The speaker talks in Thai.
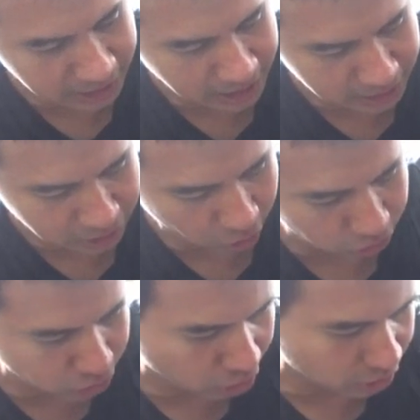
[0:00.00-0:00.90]
เงี้ยขอ
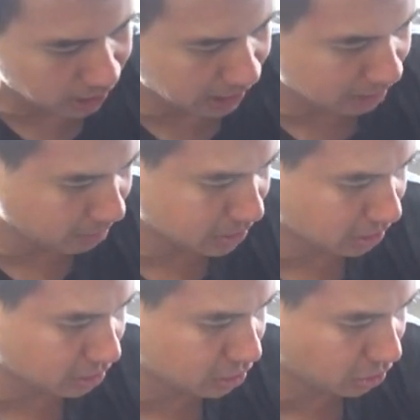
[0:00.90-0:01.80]
งทอดอะไรเงี้ยมัน
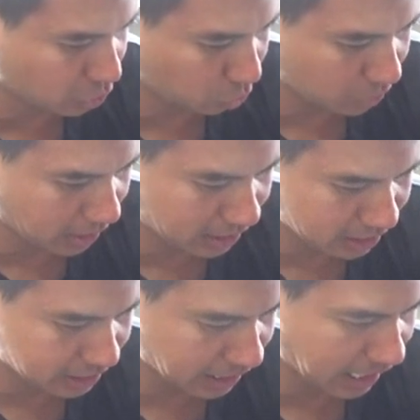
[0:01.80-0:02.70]
จะจะอยู่ใน
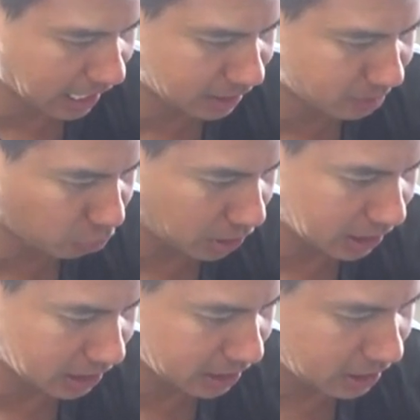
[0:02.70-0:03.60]
ตะแกรงนี้หมด
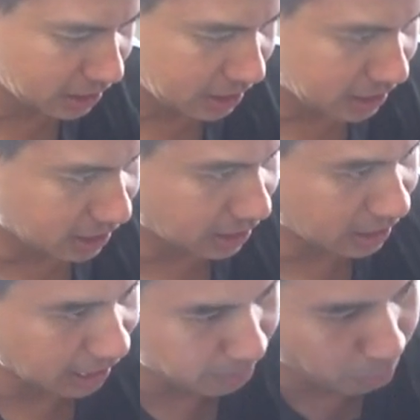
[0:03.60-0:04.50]
เลยเนี่
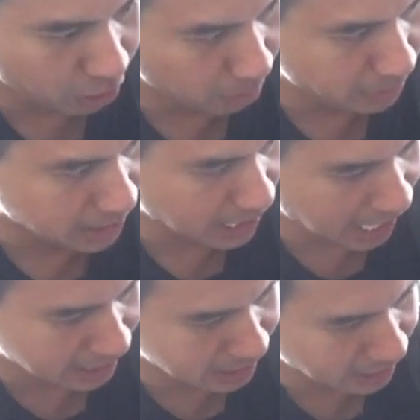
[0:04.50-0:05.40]
ยนะครับพอเราปิด
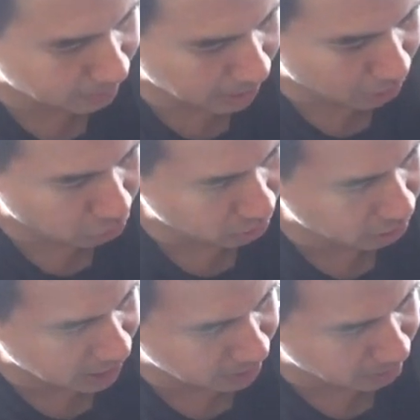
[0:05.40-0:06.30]
ร้านนะครับ เราก็
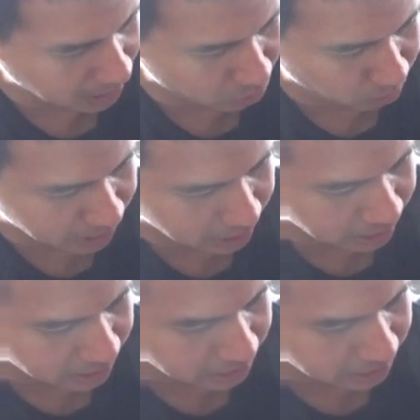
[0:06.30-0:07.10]
เดนน้ำมันลงมาเลย